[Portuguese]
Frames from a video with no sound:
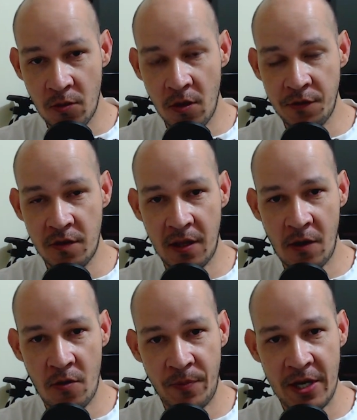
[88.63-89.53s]
eu gosto de estar tá
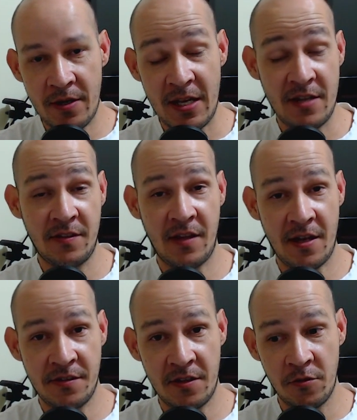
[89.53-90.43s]
acompanhando que eles
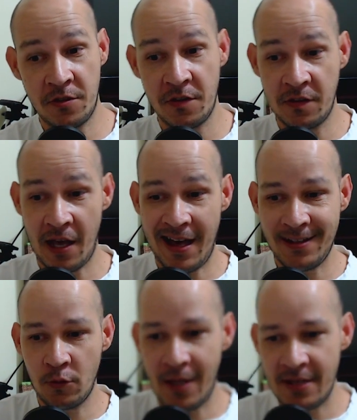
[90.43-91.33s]
trazem a notícia
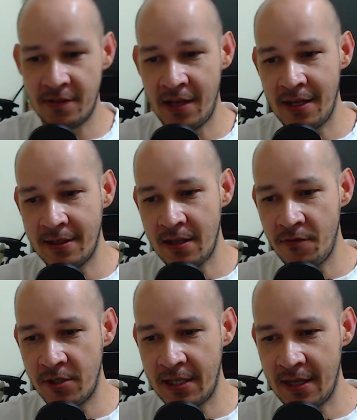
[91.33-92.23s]
atualizada, tá?
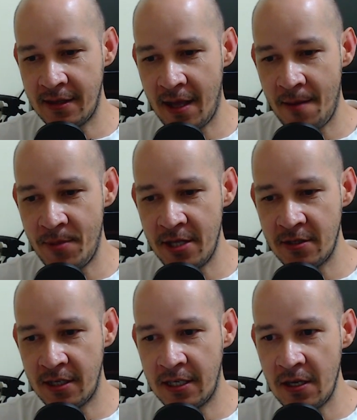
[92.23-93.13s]
Vou até estar tá
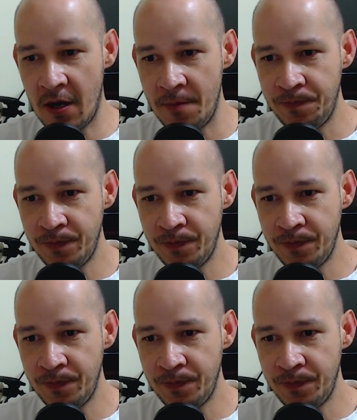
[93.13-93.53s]
abrindo aqui, ó.